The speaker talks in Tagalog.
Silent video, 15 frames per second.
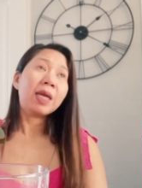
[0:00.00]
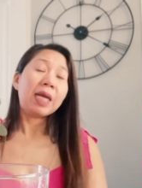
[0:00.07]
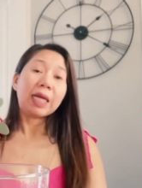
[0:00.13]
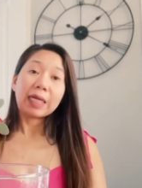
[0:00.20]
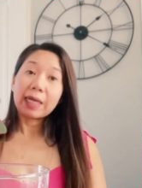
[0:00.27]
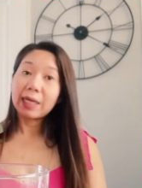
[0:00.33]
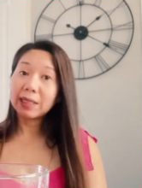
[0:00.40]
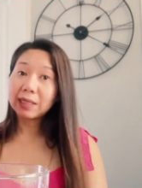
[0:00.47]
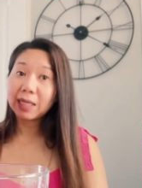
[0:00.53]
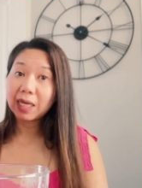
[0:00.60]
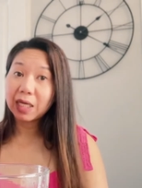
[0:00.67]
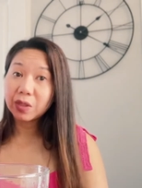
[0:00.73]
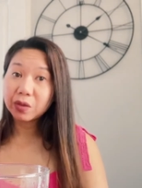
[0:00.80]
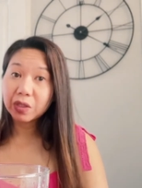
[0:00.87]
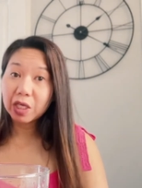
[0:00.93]
Kahit
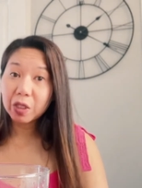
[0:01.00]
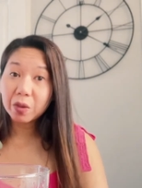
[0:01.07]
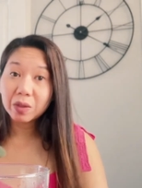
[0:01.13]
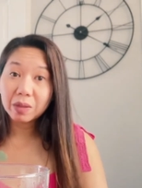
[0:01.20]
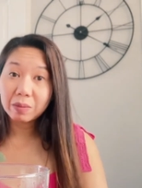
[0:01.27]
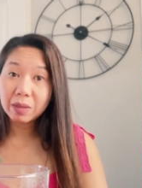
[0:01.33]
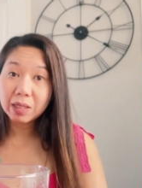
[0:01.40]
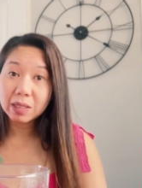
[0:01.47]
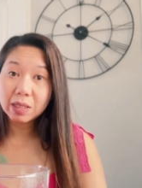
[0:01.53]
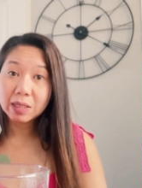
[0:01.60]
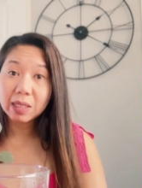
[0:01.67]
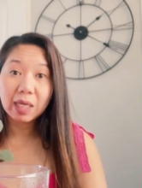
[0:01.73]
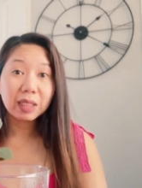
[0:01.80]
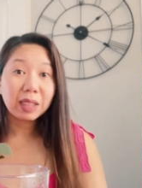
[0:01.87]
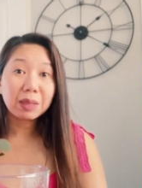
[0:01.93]
gaano tayo kabisi
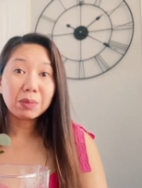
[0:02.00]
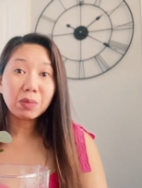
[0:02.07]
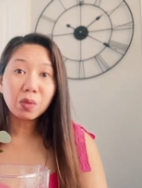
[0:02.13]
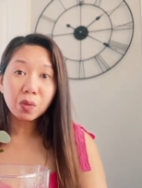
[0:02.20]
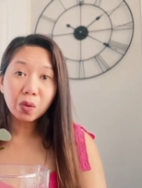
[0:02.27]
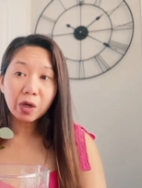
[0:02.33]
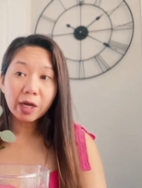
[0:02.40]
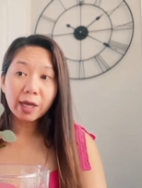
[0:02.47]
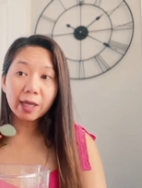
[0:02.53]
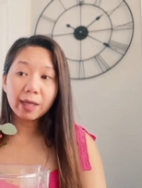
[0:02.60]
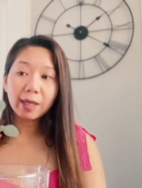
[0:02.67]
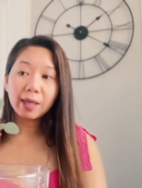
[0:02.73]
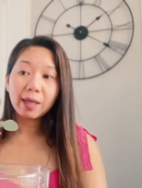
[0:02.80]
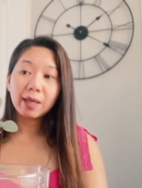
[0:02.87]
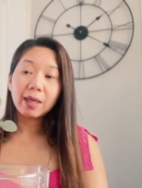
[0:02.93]
sa ating
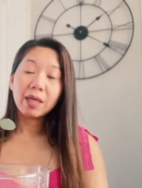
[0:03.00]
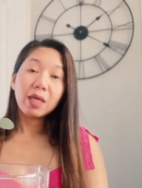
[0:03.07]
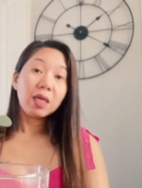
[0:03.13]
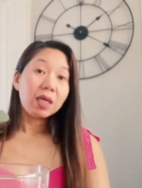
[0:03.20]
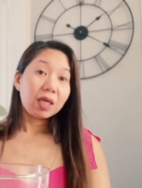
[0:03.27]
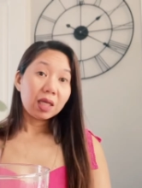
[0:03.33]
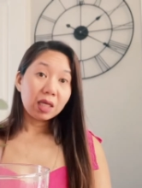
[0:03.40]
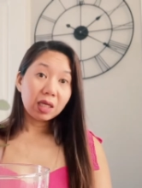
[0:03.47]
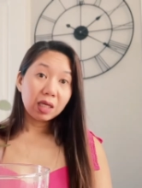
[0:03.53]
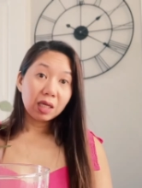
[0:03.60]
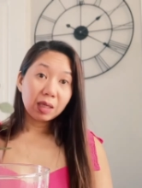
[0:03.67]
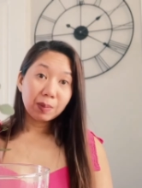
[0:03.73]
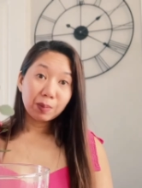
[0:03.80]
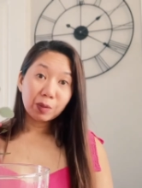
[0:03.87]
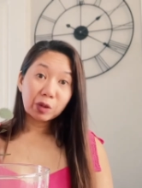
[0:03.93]
buhay,
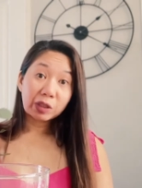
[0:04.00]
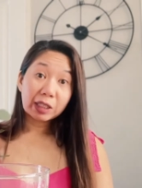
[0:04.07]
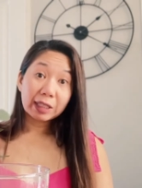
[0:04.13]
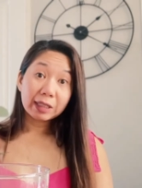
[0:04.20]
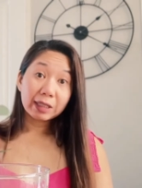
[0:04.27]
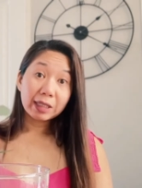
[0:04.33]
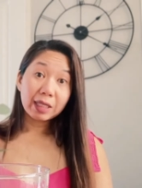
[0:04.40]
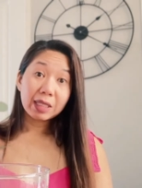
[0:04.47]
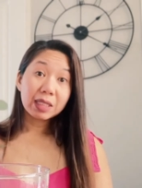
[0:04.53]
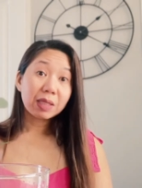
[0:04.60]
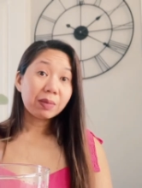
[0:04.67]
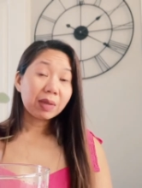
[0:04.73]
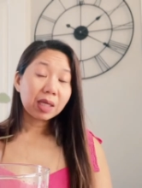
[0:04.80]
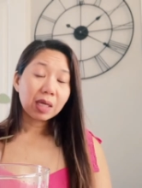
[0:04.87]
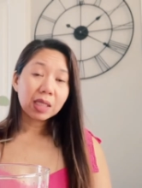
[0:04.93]
importante sa
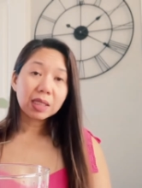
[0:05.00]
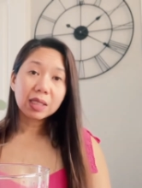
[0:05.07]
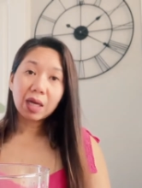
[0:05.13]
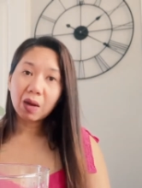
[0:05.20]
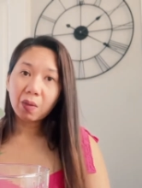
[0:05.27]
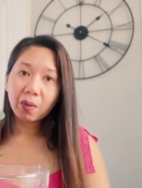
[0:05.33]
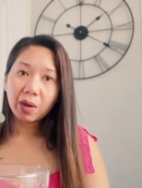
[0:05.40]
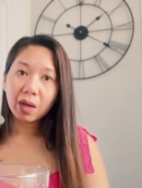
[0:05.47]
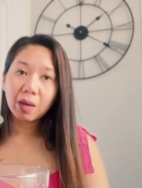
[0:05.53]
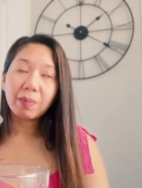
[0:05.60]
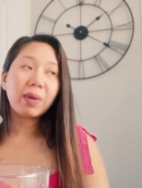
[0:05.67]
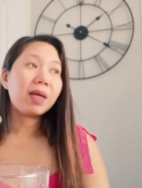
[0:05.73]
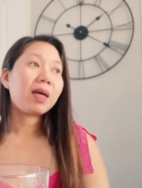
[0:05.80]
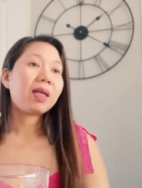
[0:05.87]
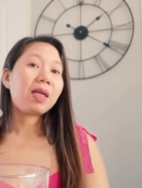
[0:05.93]
mag-asawa,
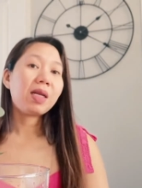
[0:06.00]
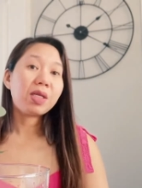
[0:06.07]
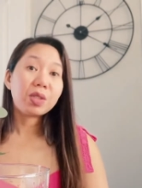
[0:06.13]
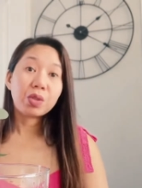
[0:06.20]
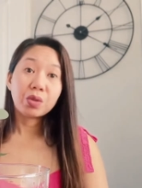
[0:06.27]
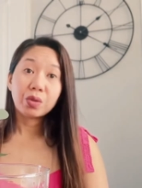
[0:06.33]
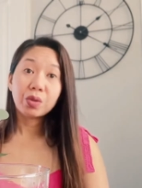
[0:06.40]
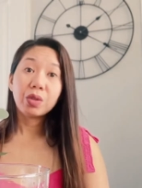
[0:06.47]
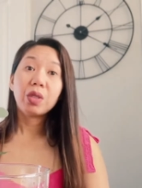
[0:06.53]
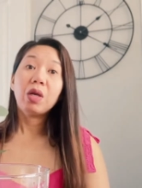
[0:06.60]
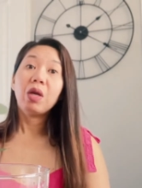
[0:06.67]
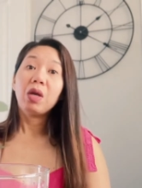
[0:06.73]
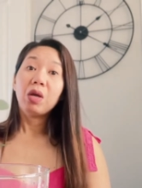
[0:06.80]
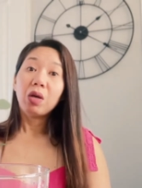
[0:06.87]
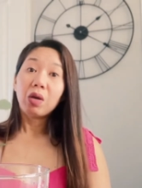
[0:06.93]
magkarelasyon,
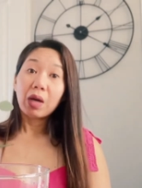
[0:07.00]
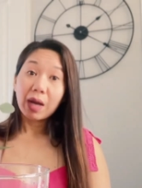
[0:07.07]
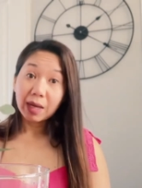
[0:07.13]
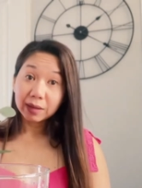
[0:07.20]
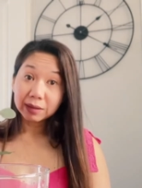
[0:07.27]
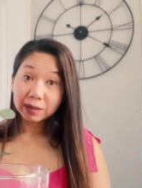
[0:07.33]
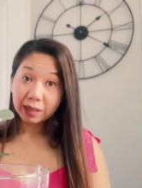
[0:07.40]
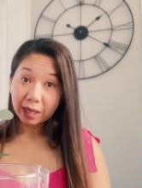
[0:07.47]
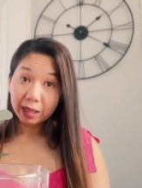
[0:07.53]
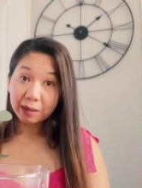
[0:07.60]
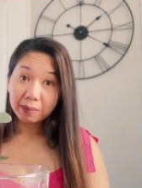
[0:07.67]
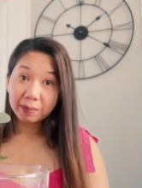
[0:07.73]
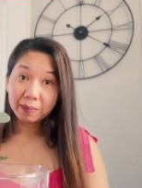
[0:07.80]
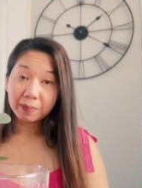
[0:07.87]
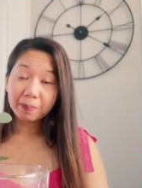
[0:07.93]
ang
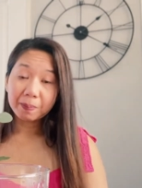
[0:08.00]
time.